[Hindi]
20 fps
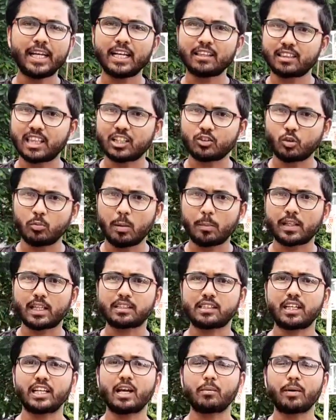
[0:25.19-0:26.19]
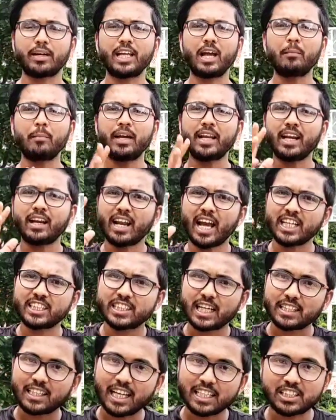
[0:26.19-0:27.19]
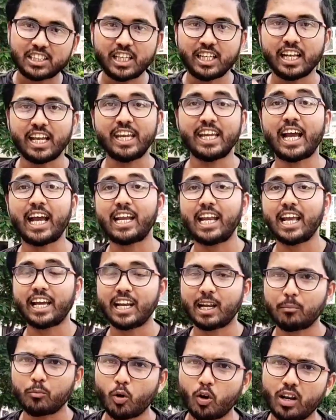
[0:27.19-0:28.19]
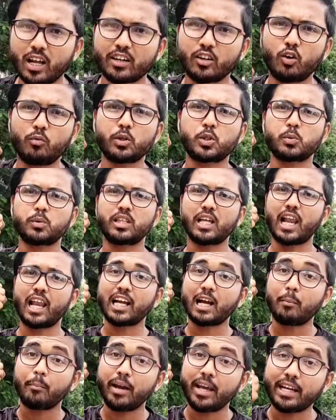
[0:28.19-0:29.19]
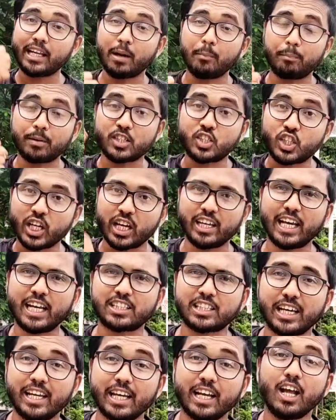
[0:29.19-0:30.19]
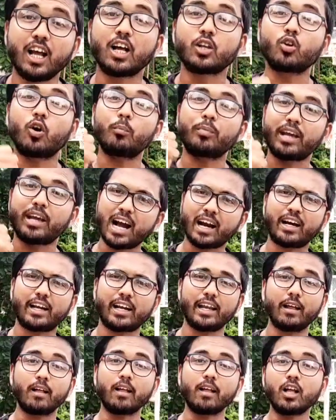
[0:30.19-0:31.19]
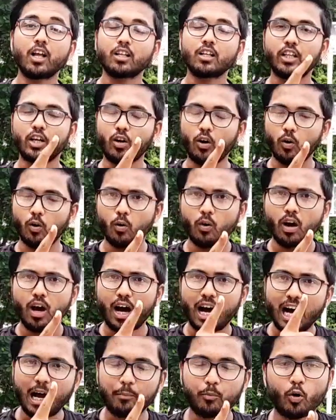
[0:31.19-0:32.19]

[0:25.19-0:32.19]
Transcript: हाँ भैया इतना तो हमें पता चल गया भैया मेरी रैंक ज़्यादा अच्छी नहीं आई लेकिन हमको लखनऊ विश्वविद्यालय का मेन कैंपस चाहिए ही चाहिए तो हम क्या करें देखो